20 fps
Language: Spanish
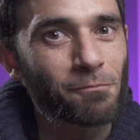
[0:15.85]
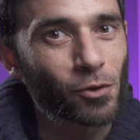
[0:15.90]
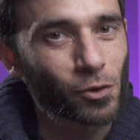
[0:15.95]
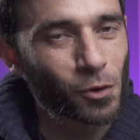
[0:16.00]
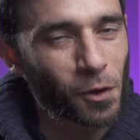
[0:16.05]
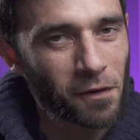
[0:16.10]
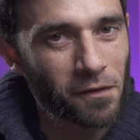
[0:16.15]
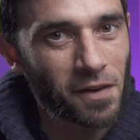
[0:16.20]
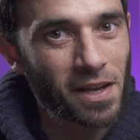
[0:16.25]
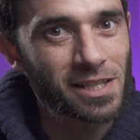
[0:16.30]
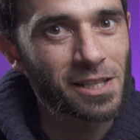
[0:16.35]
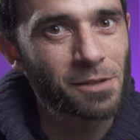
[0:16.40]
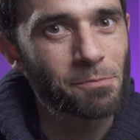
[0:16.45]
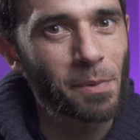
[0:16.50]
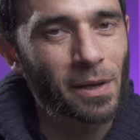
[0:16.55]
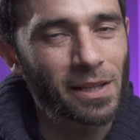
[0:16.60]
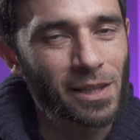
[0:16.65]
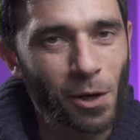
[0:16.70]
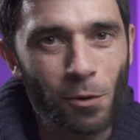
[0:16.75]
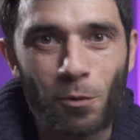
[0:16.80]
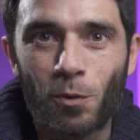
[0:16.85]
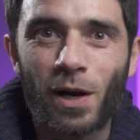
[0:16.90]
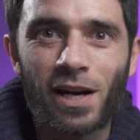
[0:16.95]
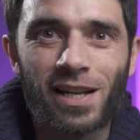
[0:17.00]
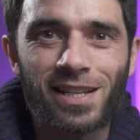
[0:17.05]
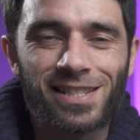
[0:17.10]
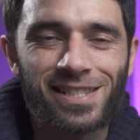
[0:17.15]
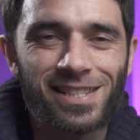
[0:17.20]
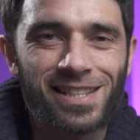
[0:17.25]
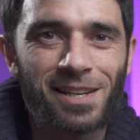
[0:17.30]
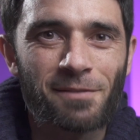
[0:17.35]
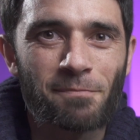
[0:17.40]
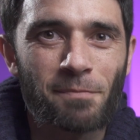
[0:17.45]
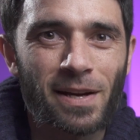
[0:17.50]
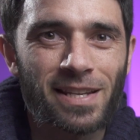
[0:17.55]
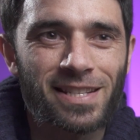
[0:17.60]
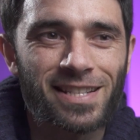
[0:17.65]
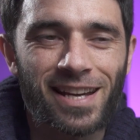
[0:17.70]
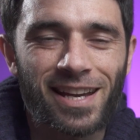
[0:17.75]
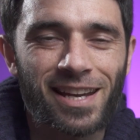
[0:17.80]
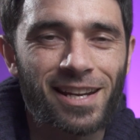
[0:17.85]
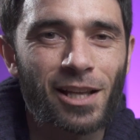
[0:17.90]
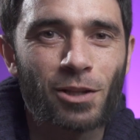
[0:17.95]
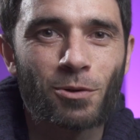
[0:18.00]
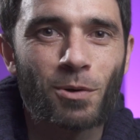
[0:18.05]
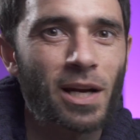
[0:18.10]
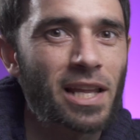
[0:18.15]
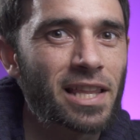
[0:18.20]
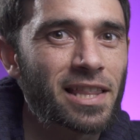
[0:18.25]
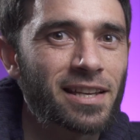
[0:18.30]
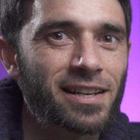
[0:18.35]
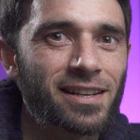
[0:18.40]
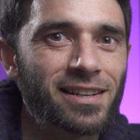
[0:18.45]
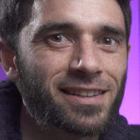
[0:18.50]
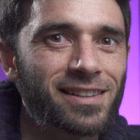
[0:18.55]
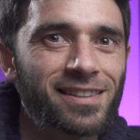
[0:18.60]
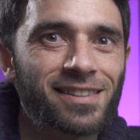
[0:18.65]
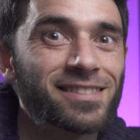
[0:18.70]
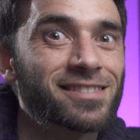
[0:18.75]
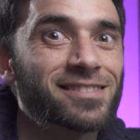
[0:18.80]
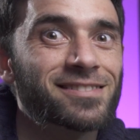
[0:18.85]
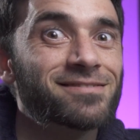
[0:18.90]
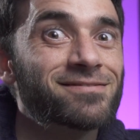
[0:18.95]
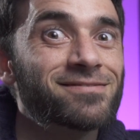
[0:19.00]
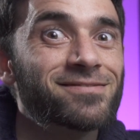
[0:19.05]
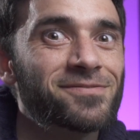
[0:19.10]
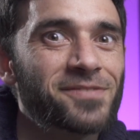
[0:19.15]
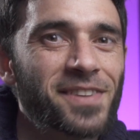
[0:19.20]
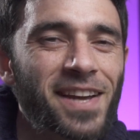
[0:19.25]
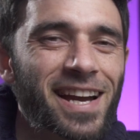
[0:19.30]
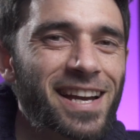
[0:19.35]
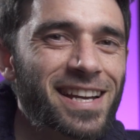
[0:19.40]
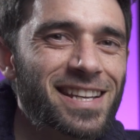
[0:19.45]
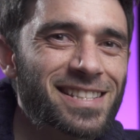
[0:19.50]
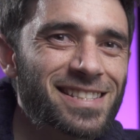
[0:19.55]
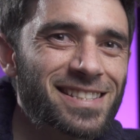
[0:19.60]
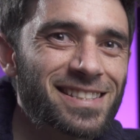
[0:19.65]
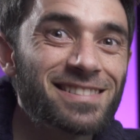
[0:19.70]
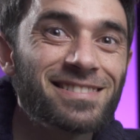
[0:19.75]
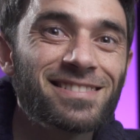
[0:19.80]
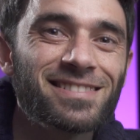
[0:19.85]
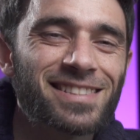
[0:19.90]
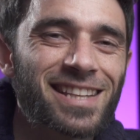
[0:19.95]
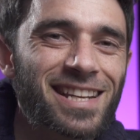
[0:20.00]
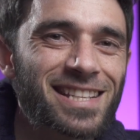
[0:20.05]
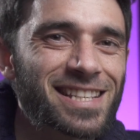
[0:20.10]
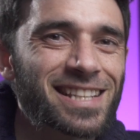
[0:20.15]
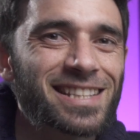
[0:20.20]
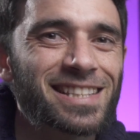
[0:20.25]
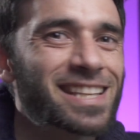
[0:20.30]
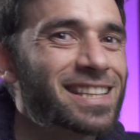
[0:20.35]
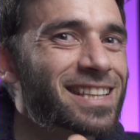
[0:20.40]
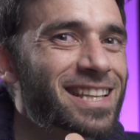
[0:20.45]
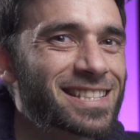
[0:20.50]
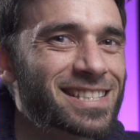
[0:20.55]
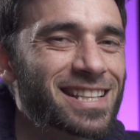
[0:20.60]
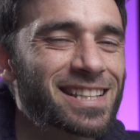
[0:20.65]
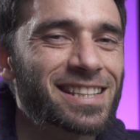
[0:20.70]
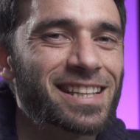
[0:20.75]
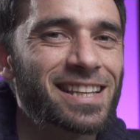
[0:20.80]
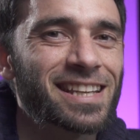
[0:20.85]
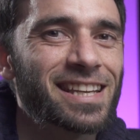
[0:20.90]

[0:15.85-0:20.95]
fotografías espectaculares en paisaje, naturaleza, mm, viajes. Mm, interesante, interesante,